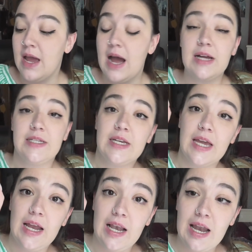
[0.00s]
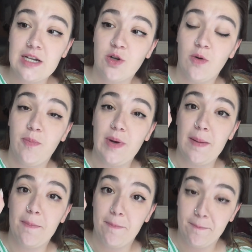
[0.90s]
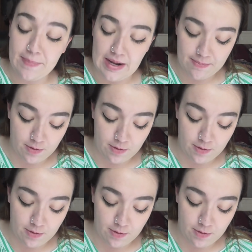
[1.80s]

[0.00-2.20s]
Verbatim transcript: Así que las compré para